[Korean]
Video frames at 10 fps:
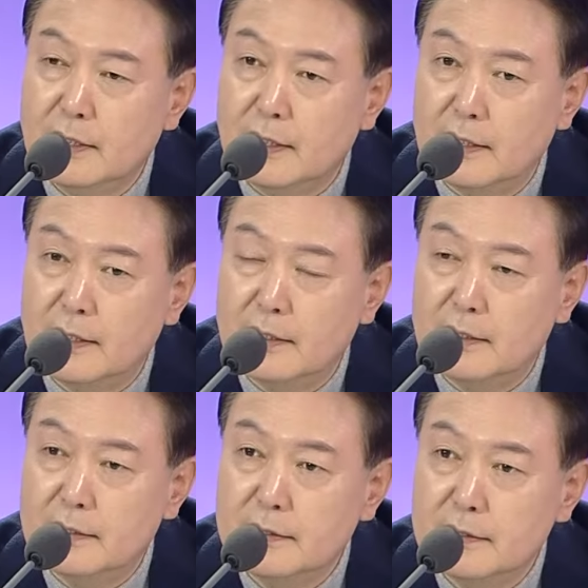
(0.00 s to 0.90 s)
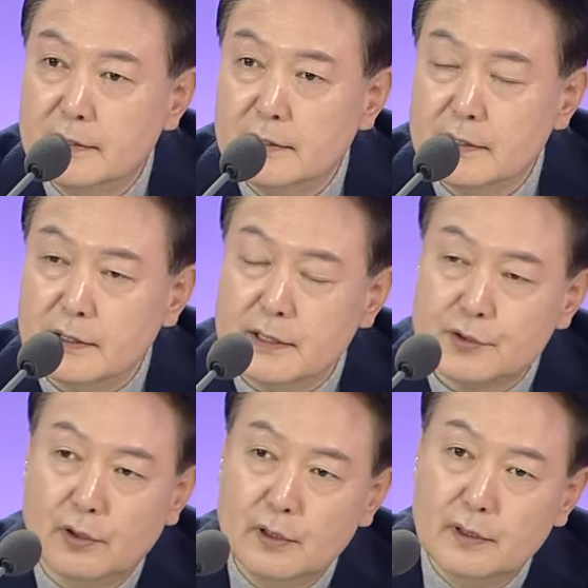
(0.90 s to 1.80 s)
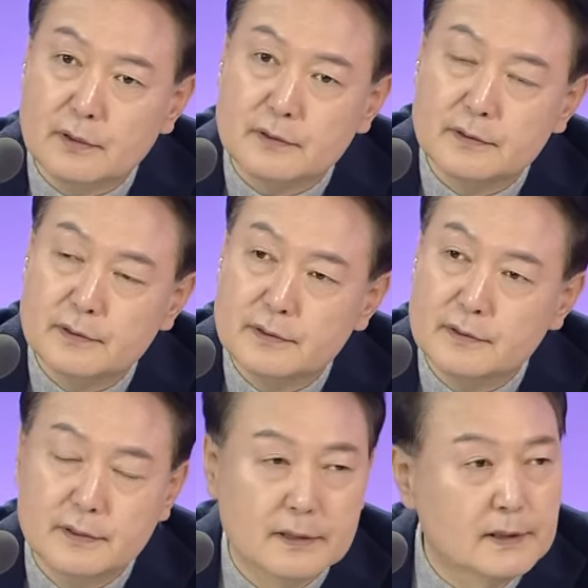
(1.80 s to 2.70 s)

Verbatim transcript: 아, 이 전력 그저이